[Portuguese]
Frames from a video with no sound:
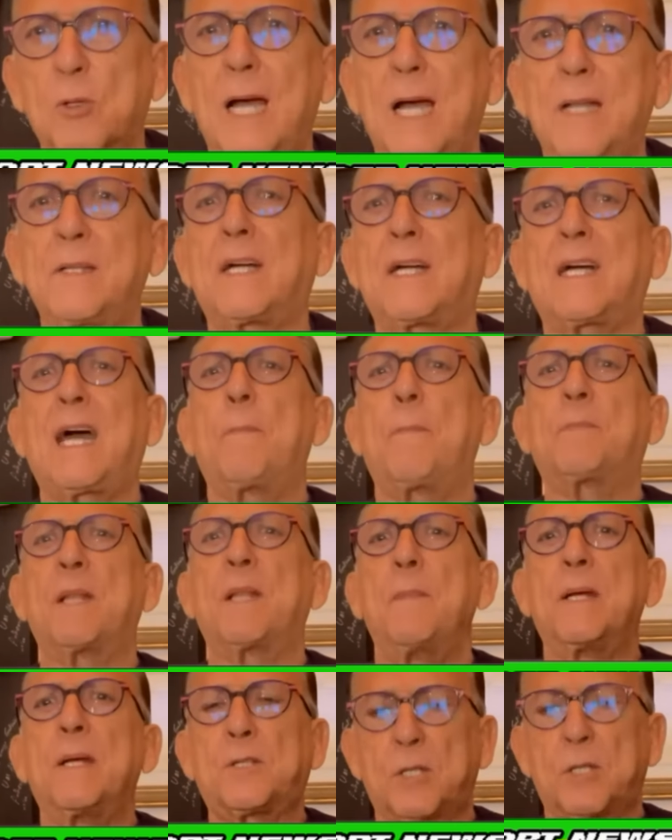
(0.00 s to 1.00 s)
uma jogada e
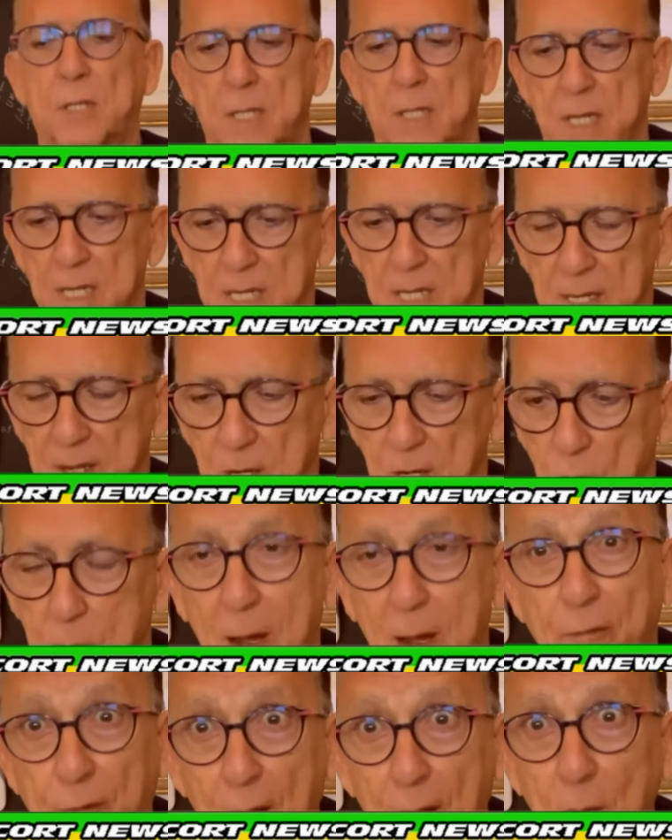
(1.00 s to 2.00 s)
rapidamente
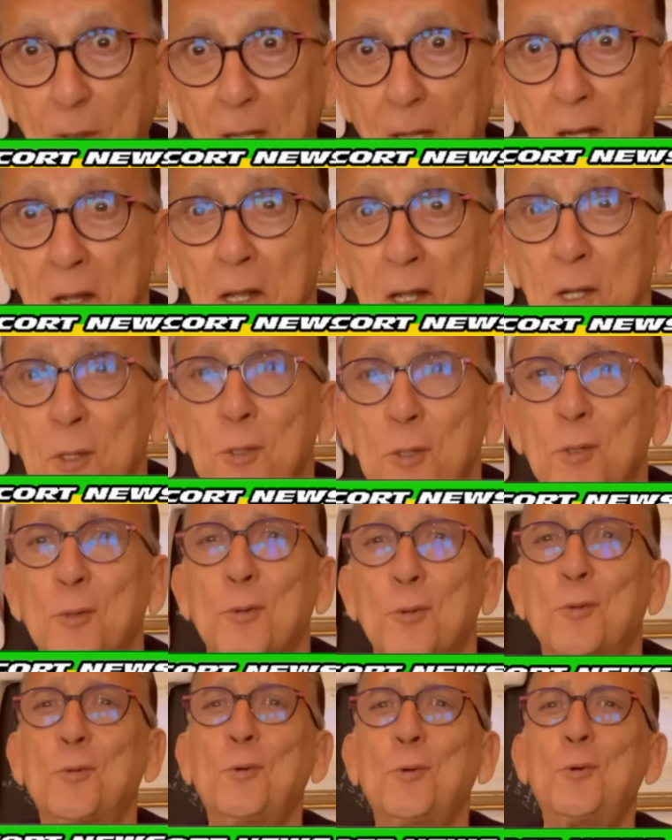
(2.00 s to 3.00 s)
uma falta,
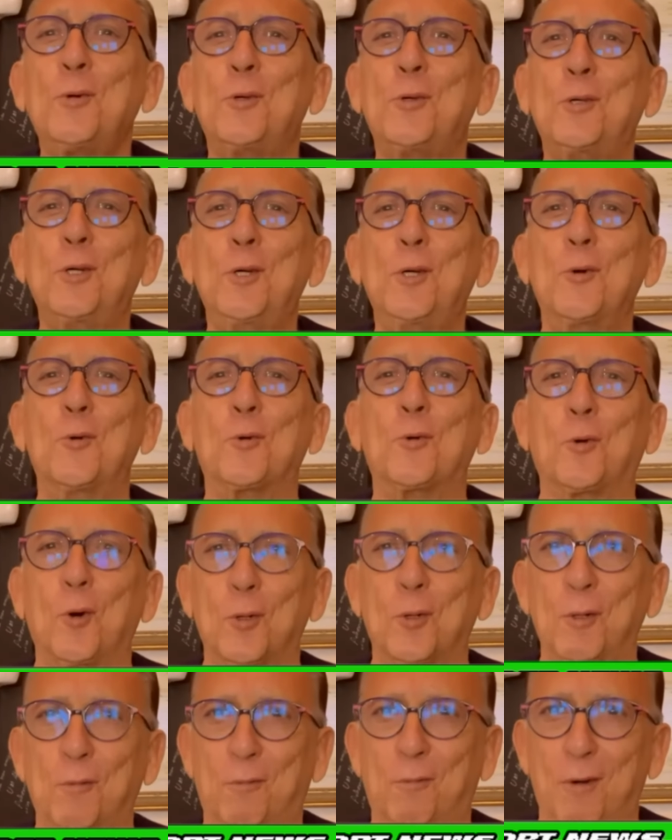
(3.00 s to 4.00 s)
surgiu um
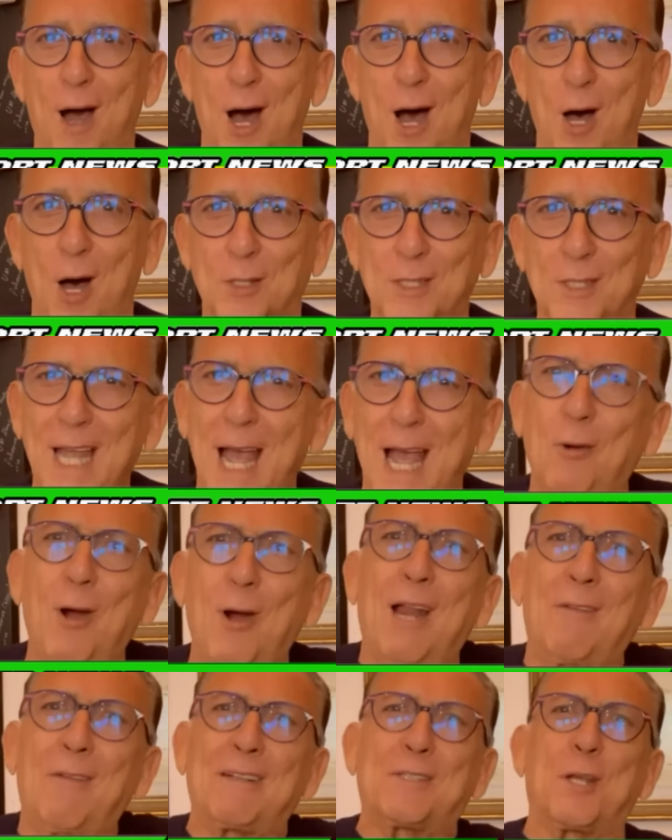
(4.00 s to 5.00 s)
gol de falta. Ah,
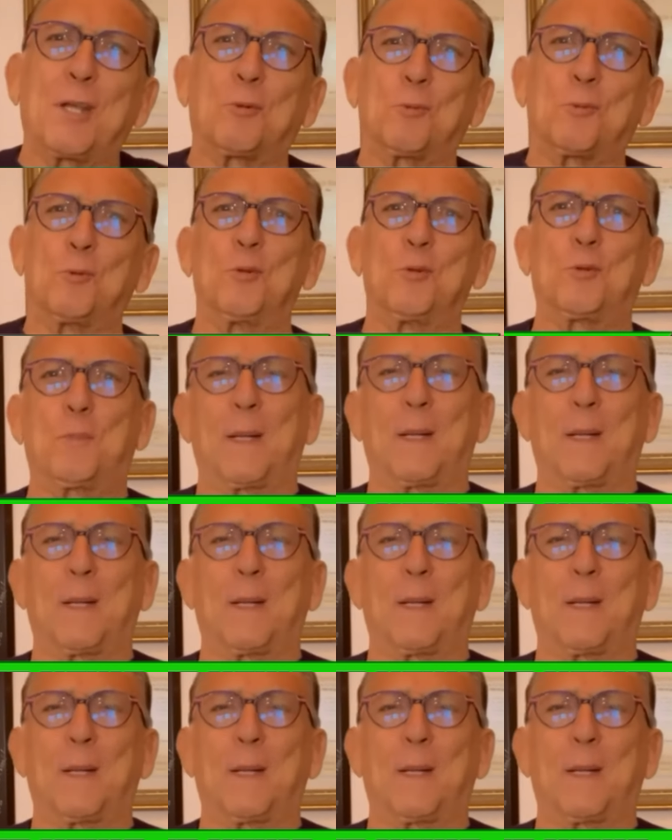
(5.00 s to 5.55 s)
agora vai ser tudo um